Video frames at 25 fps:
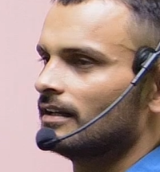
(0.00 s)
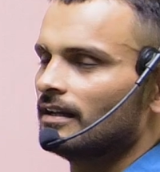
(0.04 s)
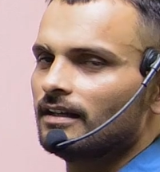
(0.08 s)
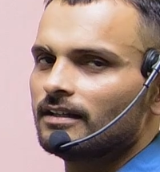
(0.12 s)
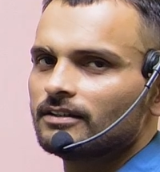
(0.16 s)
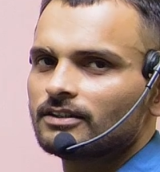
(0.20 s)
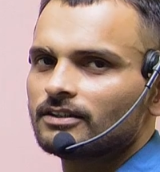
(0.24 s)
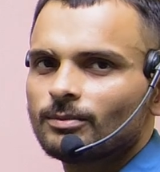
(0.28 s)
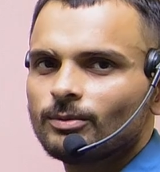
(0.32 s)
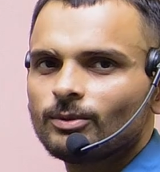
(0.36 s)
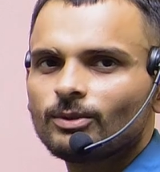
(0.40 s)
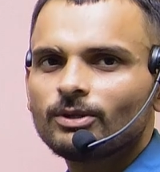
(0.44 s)

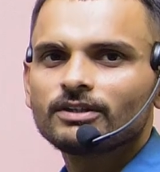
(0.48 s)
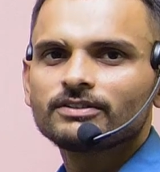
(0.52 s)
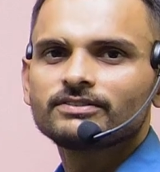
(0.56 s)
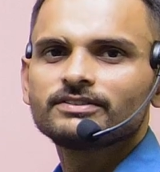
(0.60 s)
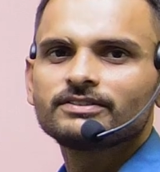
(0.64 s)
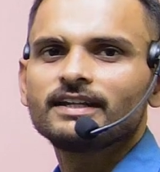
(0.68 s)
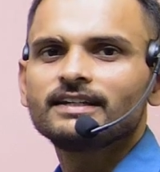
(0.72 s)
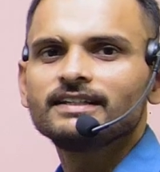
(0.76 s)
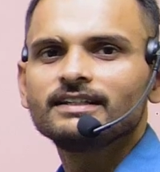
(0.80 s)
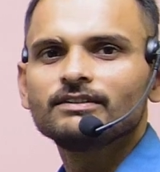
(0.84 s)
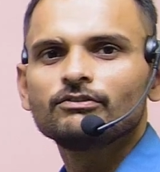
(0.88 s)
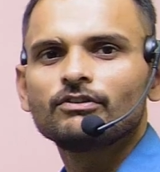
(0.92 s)
तो बोलोगे
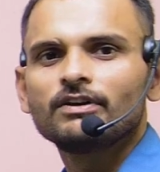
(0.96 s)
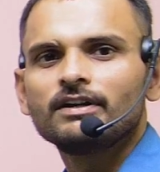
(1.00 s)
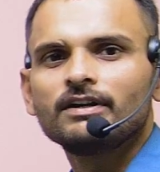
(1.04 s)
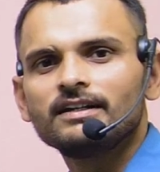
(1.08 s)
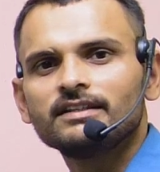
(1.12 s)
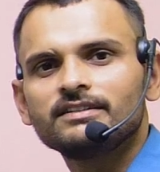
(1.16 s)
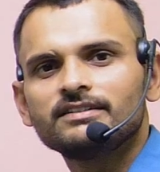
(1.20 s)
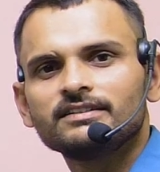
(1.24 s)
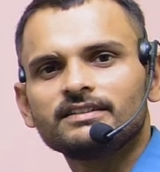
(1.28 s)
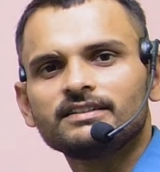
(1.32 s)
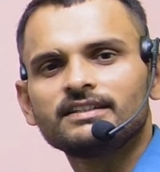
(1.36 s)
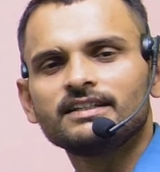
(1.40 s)
सर ये वन
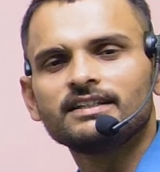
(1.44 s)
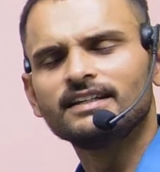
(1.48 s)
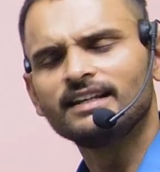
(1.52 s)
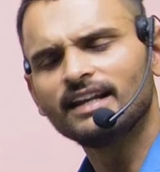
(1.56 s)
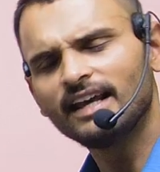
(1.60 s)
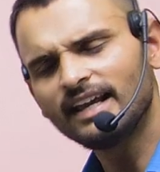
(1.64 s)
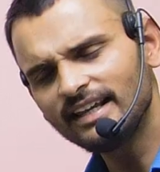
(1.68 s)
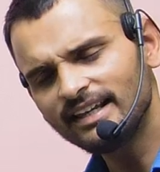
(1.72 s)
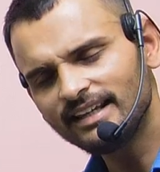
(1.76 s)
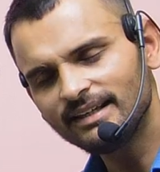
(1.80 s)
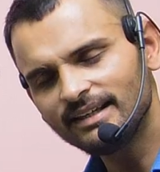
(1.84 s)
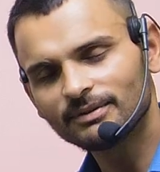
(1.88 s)
डिजिट की
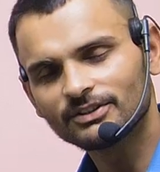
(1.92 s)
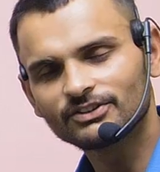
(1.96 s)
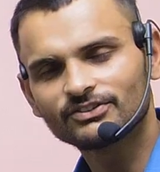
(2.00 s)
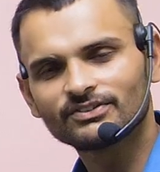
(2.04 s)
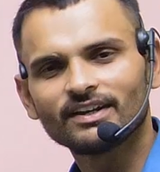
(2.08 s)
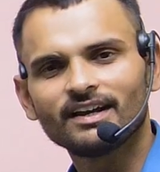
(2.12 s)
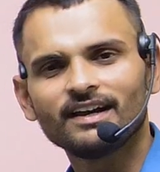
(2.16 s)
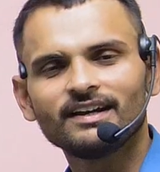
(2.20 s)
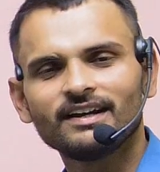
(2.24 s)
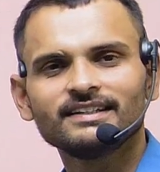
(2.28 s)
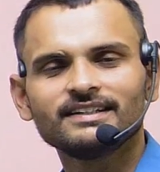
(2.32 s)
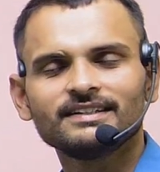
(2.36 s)
नहीं
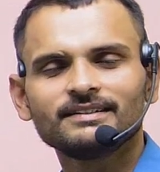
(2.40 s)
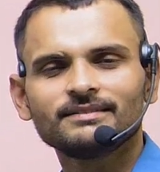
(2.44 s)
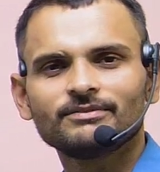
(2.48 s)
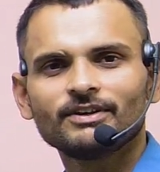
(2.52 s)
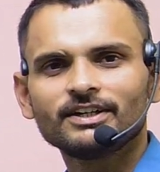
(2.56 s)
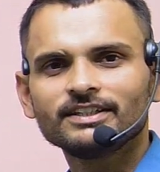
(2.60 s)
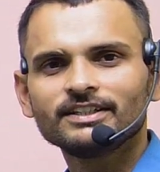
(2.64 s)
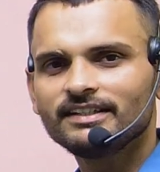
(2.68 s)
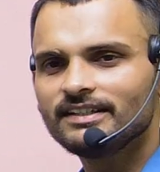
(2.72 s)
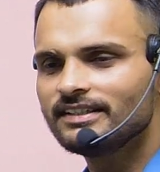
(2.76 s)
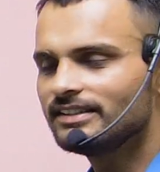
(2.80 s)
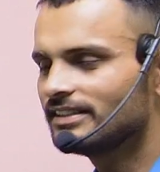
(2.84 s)
बच्चा ये
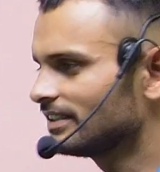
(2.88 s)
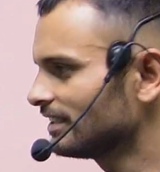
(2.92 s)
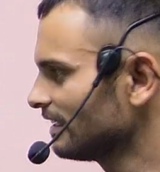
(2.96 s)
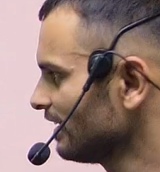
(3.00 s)
वन डिजिट की